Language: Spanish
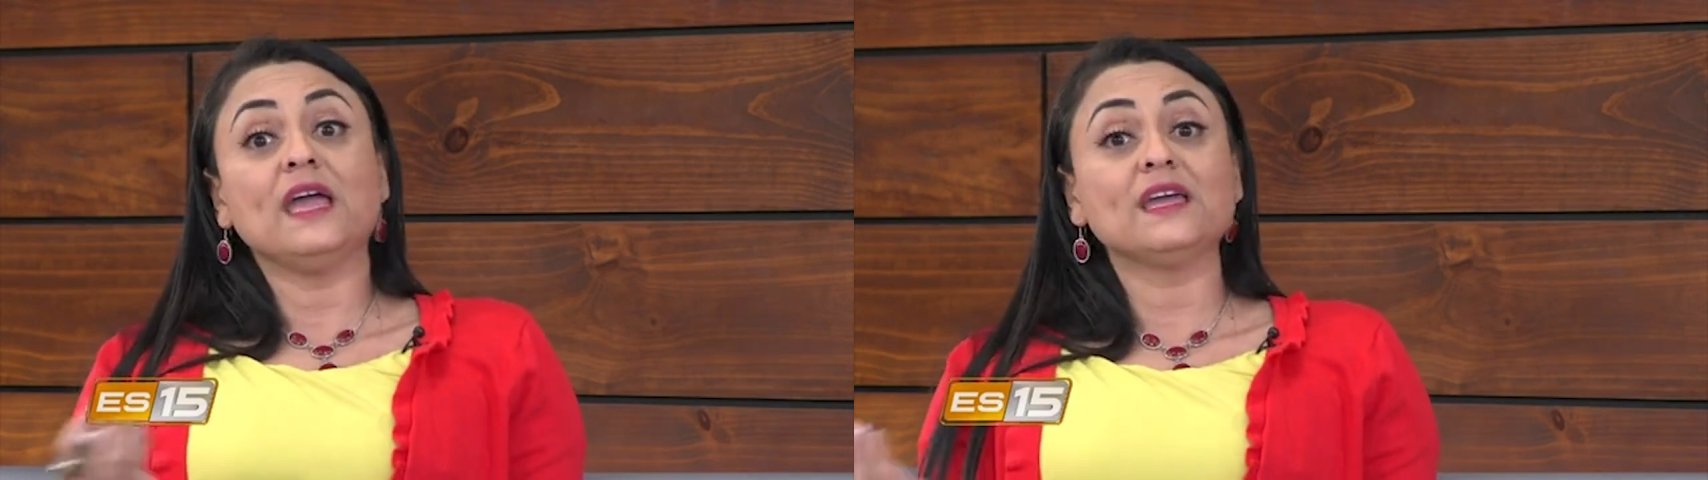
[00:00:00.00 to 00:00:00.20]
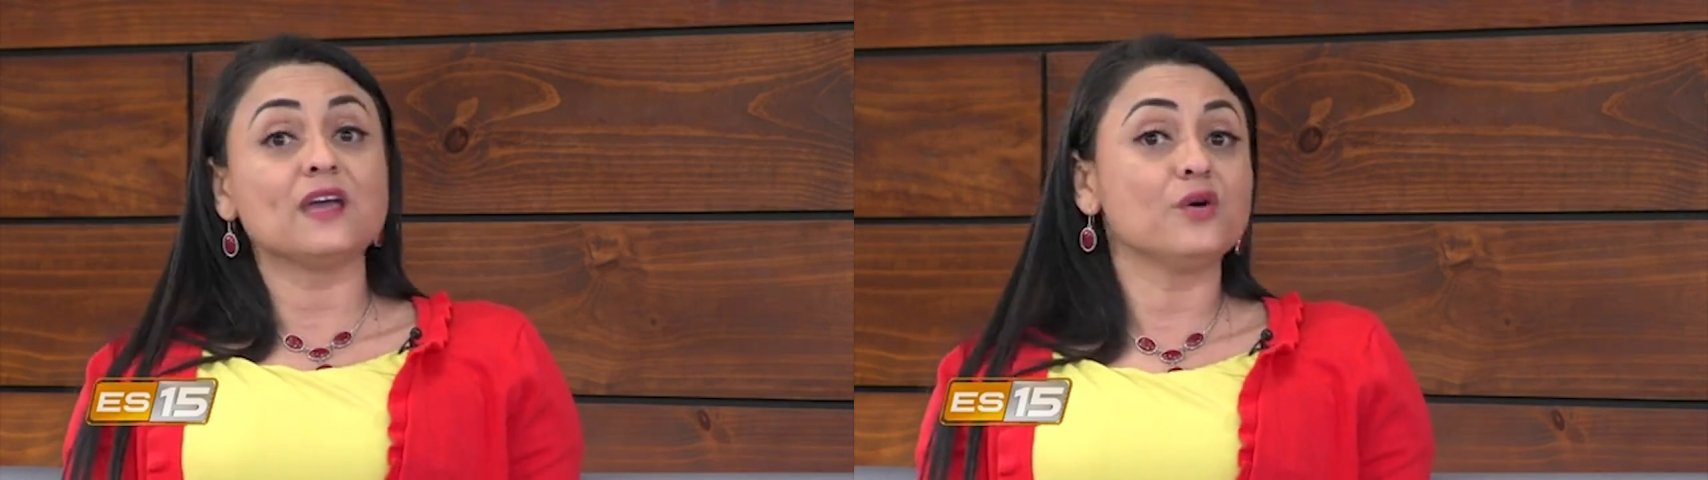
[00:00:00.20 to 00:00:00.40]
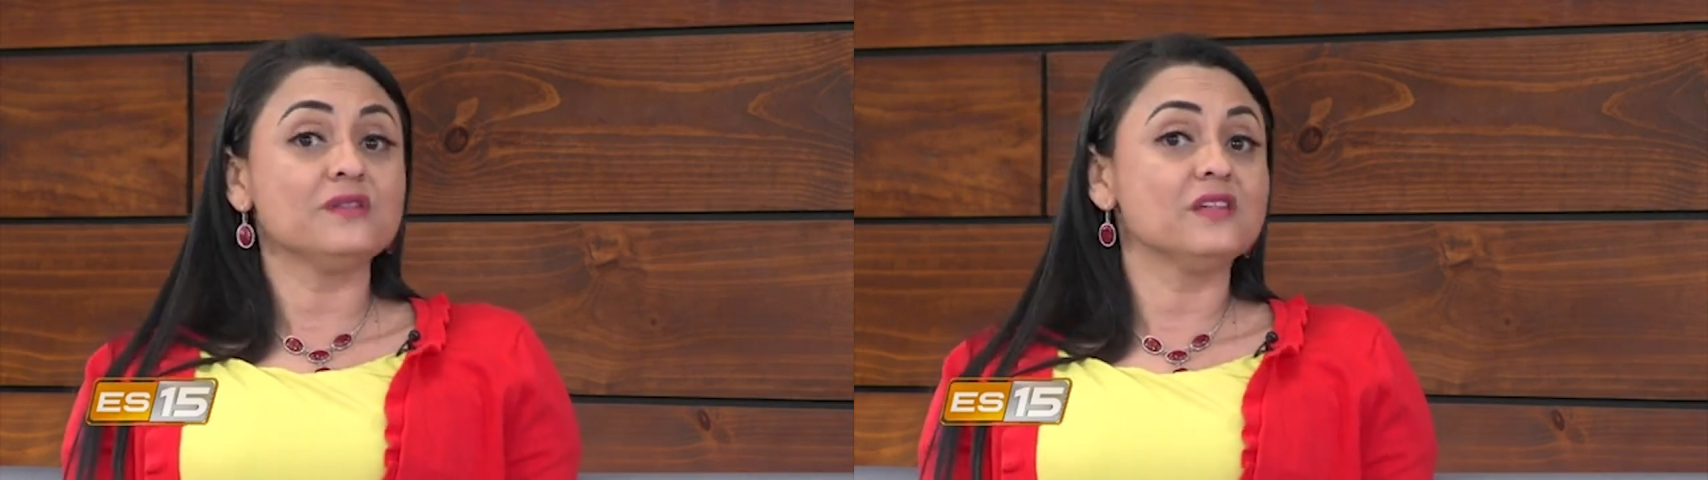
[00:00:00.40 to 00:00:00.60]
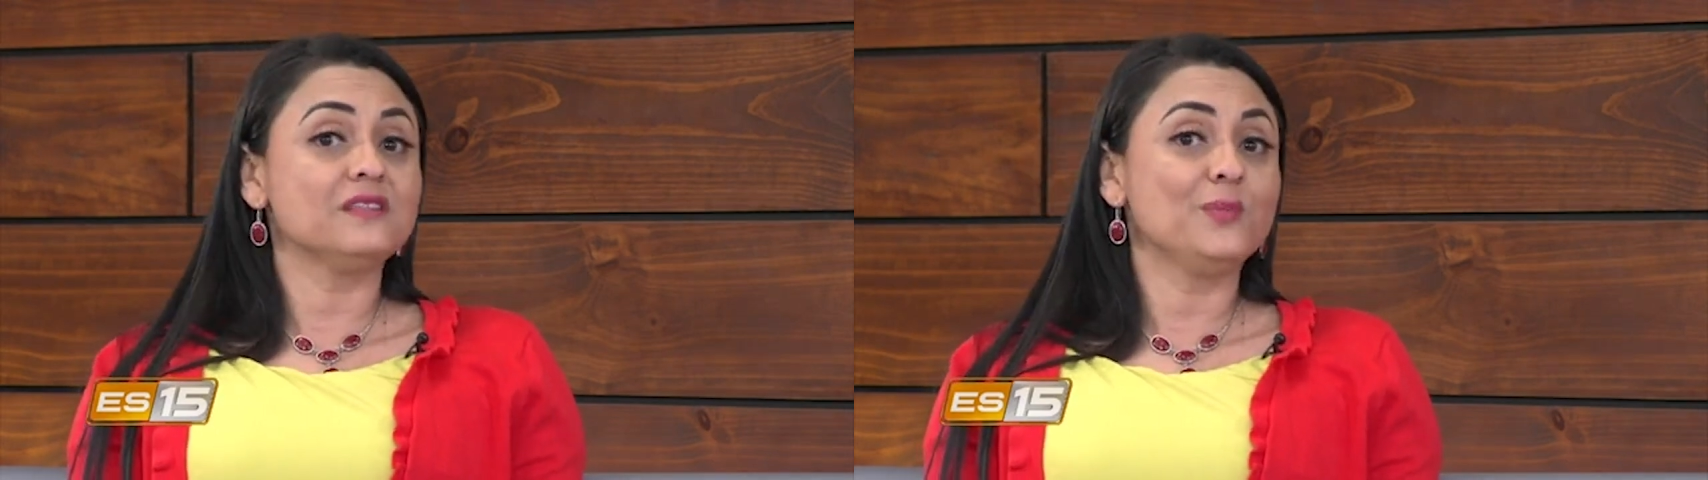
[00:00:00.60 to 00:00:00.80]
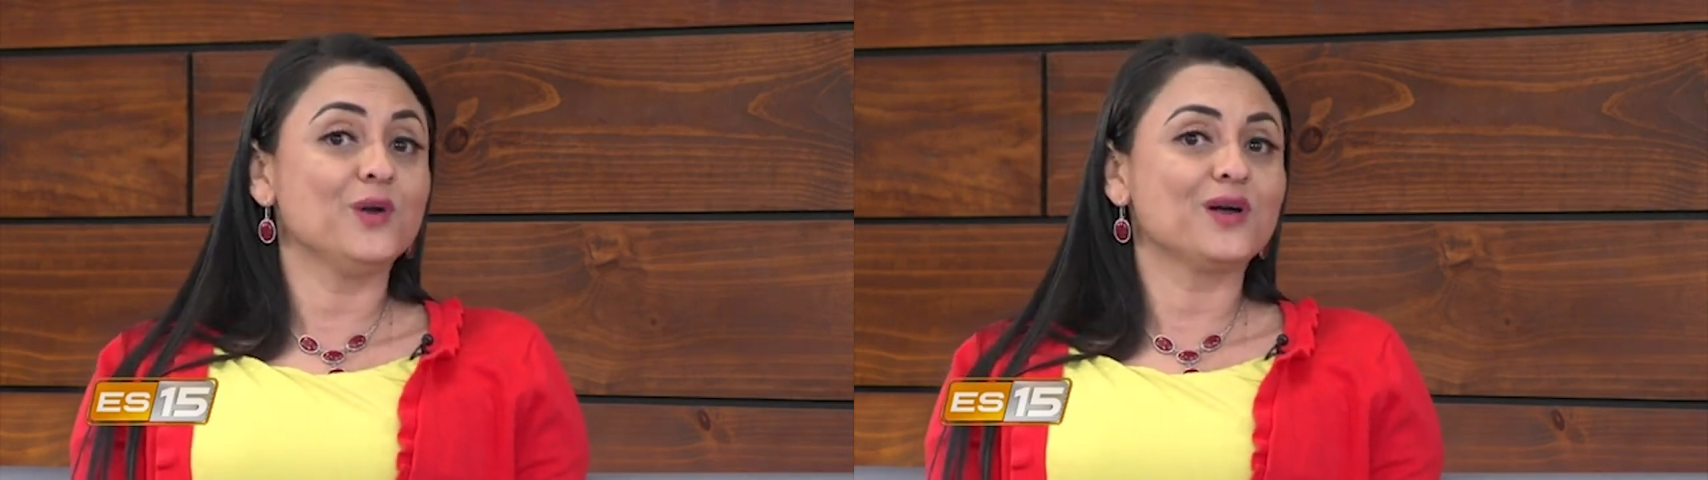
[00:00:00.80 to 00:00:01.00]
¿En qué
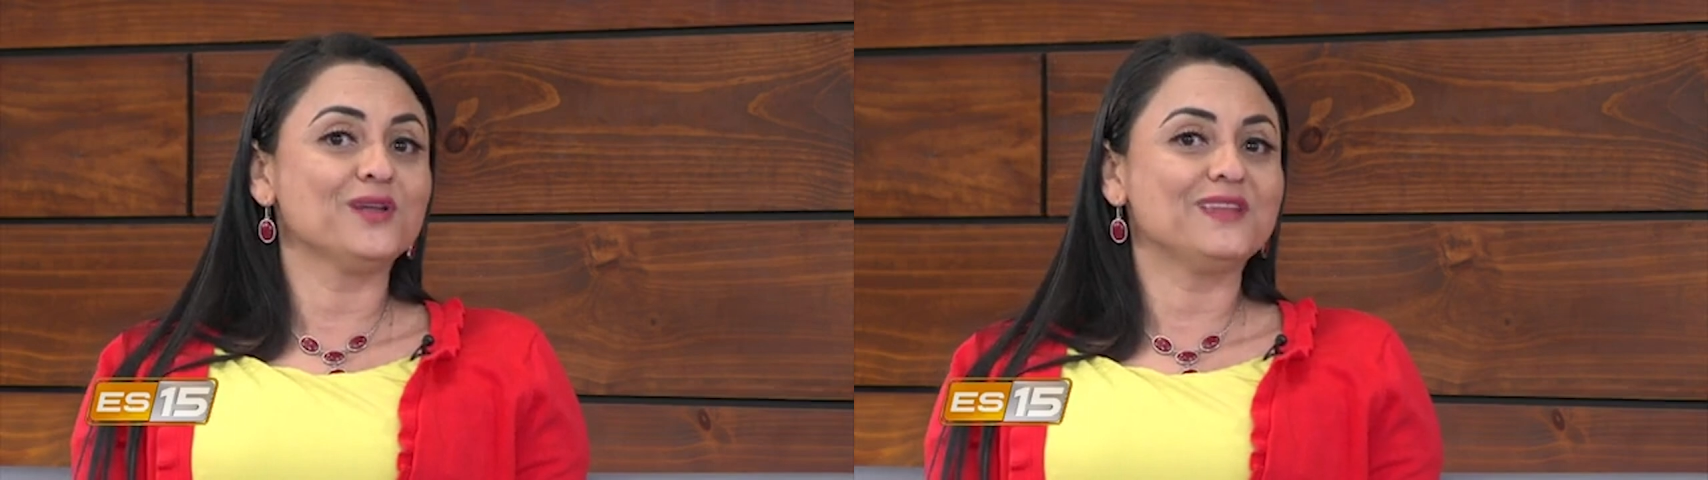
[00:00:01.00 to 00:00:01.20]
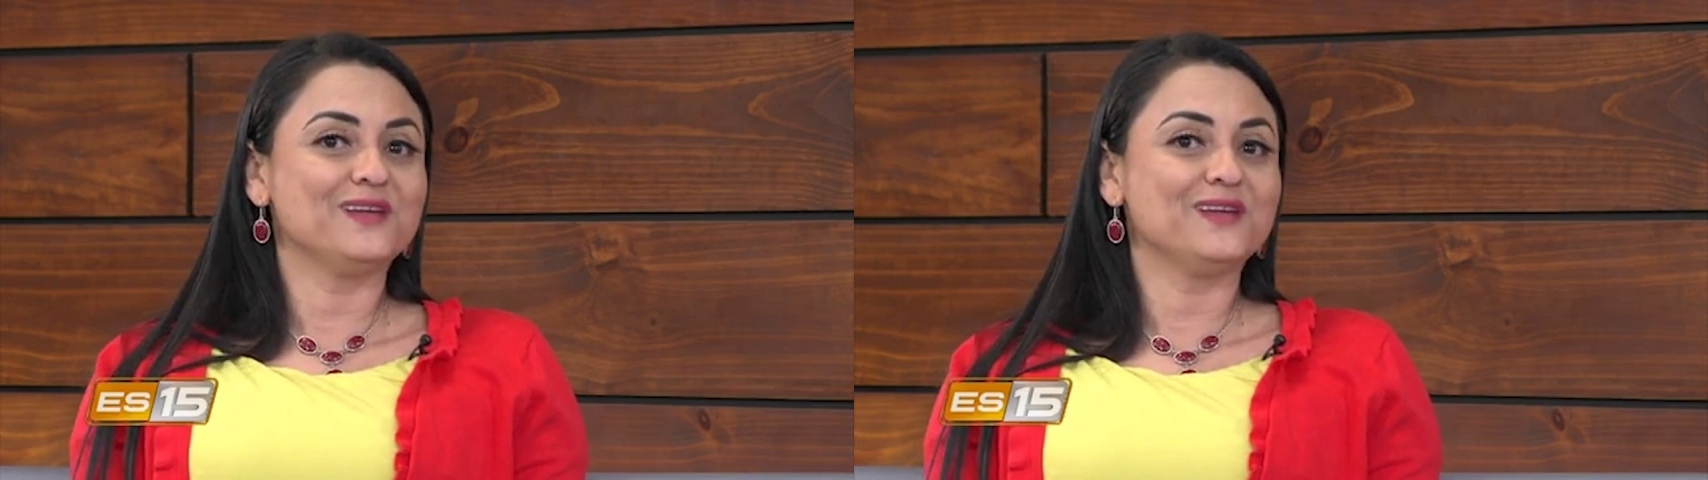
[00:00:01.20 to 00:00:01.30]
consiste el bloqueo